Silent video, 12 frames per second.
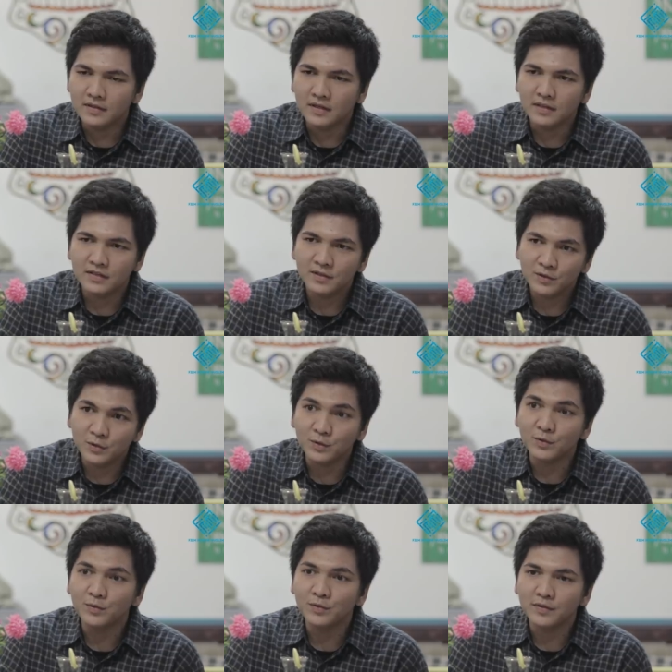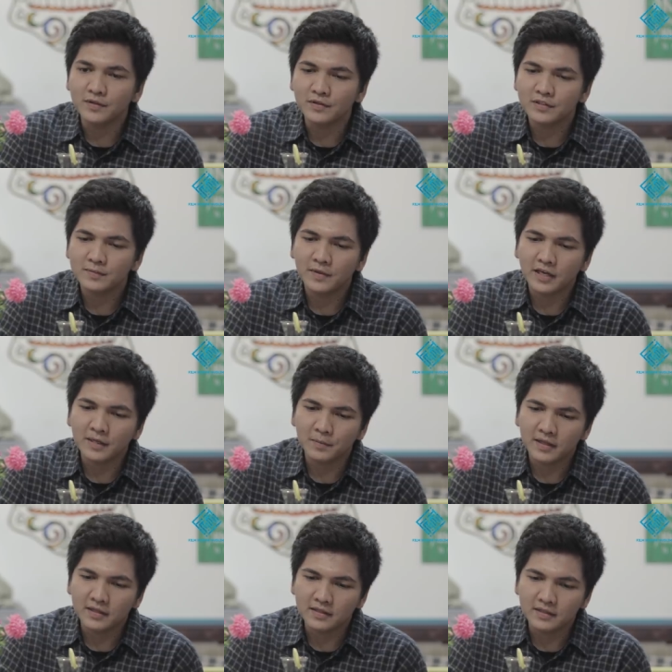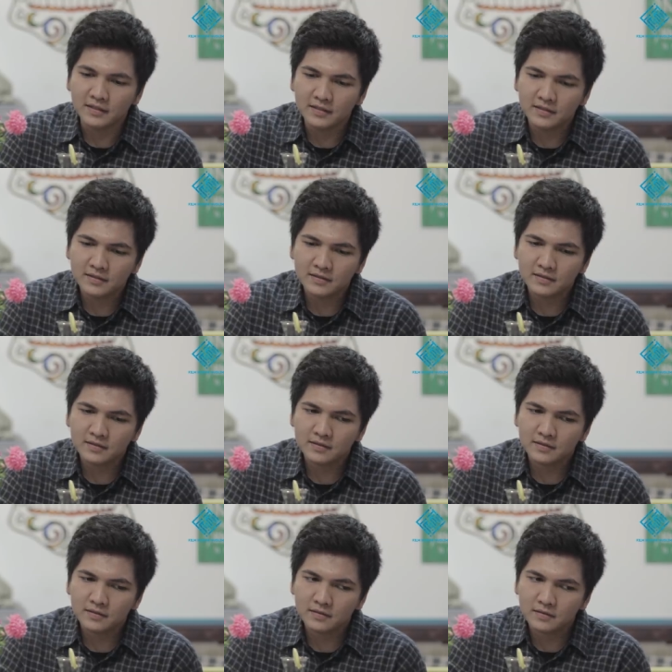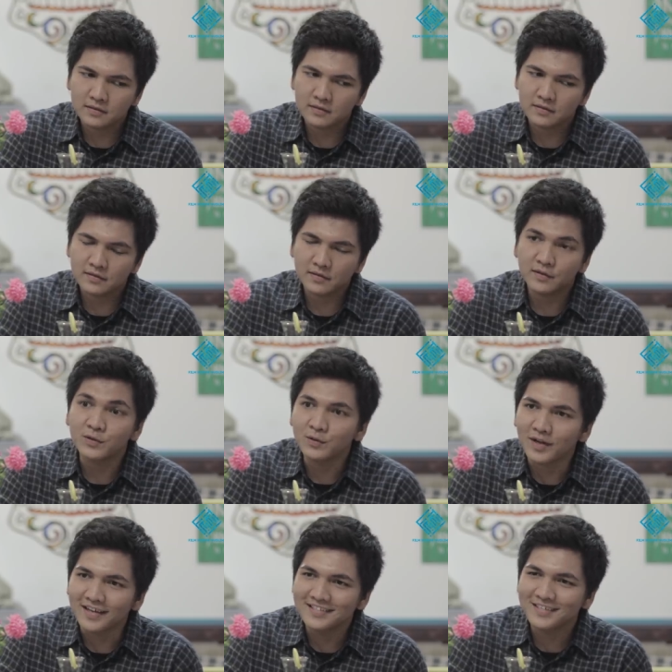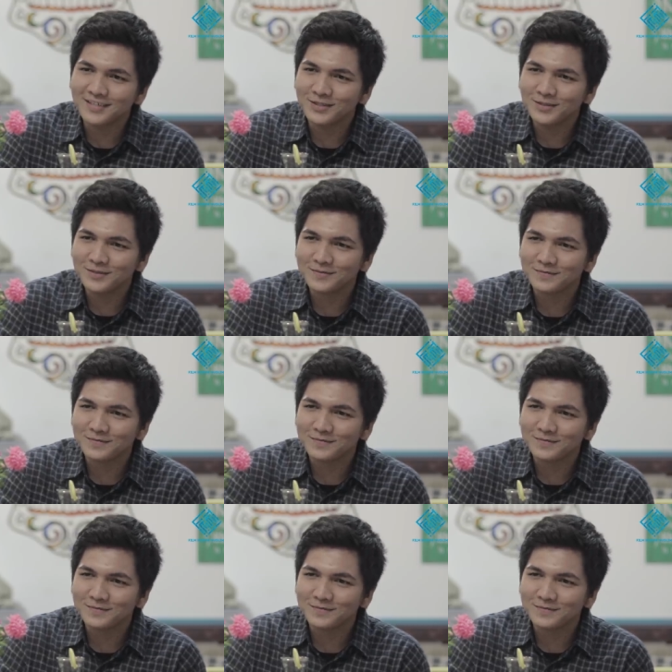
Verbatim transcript: iya itu terus makin merhatiin suka aja gitu